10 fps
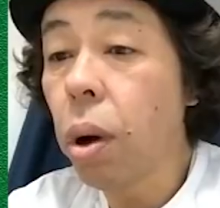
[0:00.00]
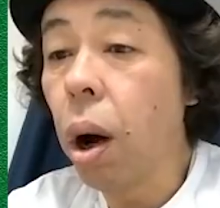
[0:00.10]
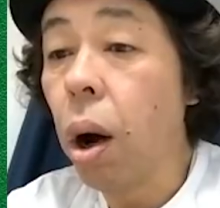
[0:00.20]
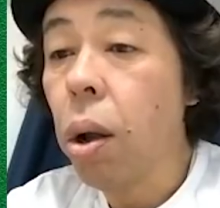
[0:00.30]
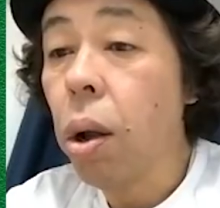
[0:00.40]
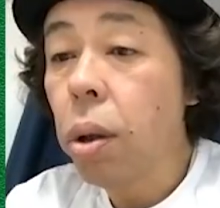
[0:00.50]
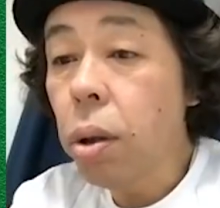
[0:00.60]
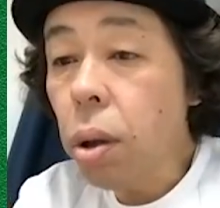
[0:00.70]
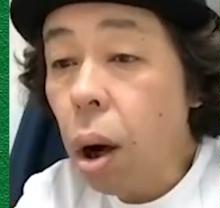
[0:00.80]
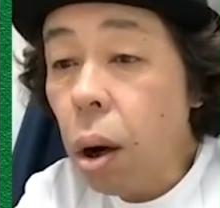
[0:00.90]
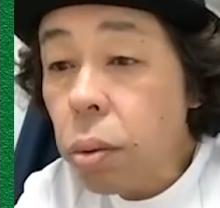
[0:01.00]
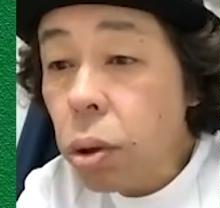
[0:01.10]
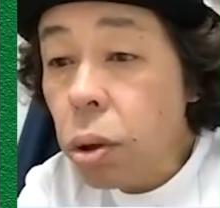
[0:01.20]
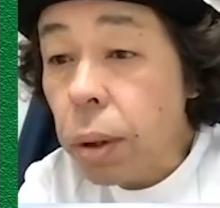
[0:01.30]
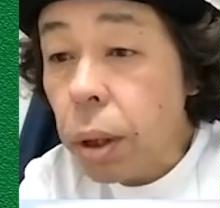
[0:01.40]
とああ
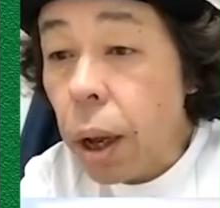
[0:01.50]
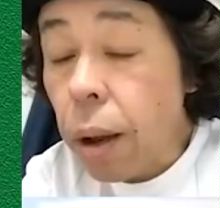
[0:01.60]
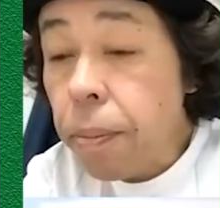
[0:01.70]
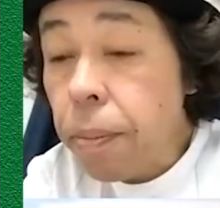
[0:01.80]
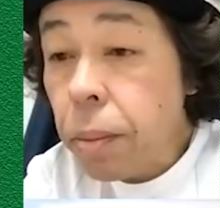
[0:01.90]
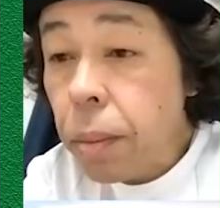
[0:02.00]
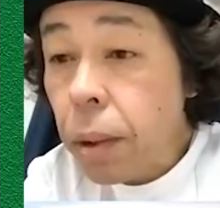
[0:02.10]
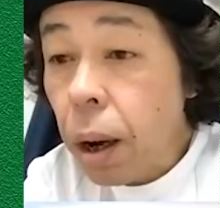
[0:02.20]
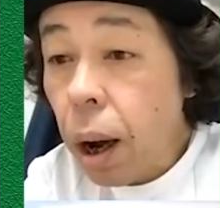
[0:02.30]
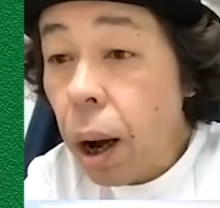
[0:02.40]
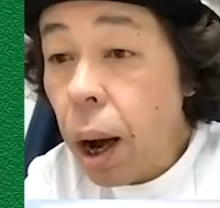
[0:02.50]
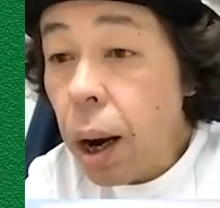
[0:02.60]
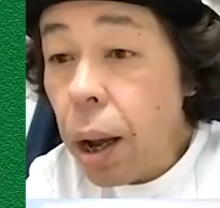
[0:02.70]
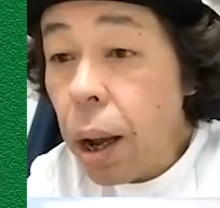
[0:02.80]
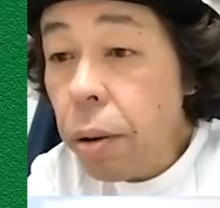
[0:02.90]
ちょっと待って
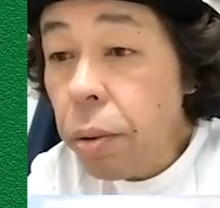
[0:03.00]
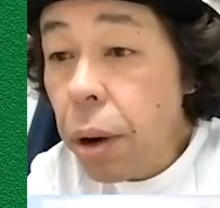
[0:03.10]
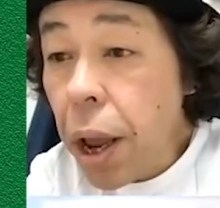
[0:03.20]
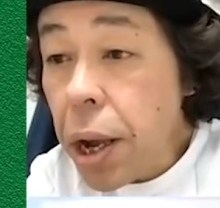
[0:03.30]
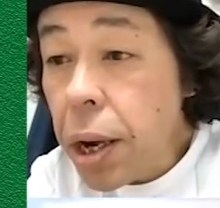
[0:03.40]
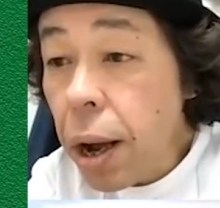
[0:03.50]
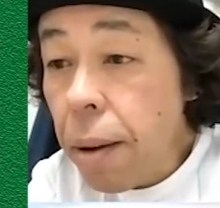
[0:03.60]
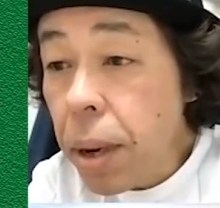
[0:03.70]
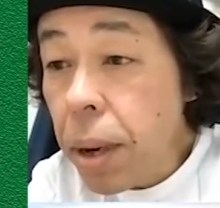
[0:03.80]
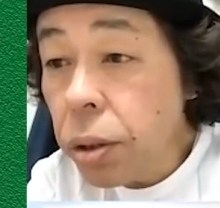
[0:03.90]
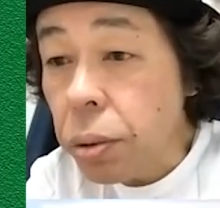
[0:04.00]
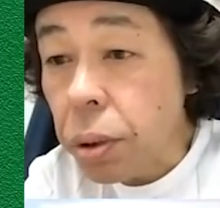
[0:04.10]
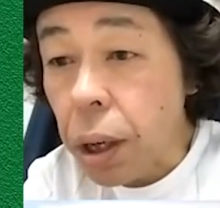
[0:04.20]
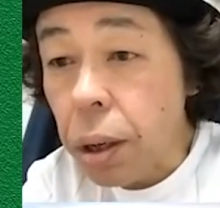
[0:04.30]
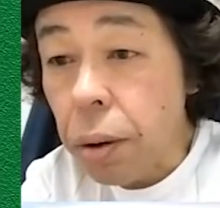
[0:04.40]
洗える冷感マスクって
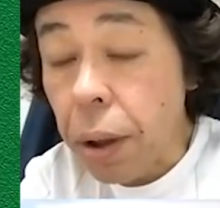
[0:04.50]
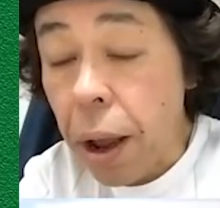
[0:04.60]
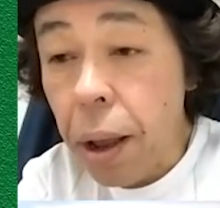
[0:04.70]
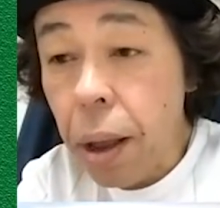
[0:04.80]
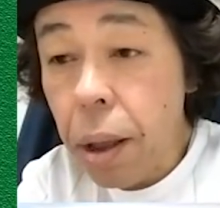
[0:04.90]
書いてるで